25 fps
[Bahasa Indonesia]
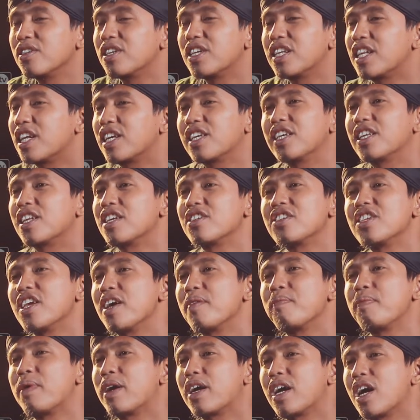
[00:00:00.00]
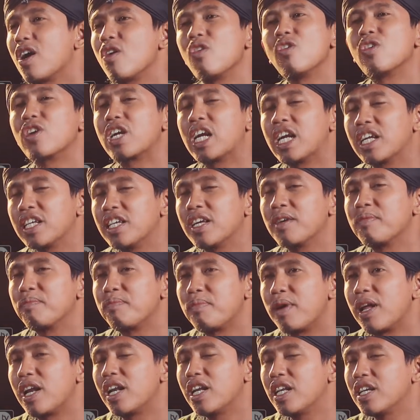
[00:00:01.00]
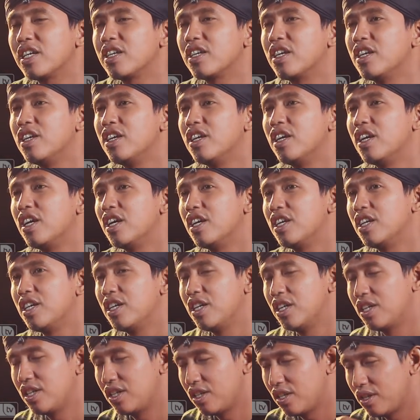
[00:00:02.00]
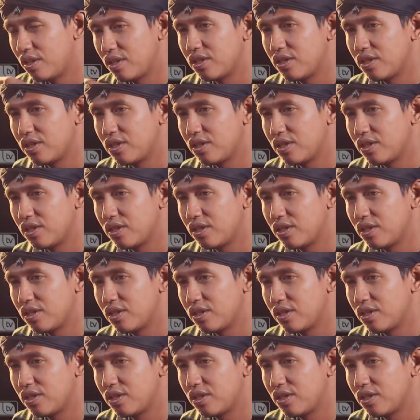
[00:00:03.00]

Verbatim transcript: Kira-kira siapakah orang yang paling uh,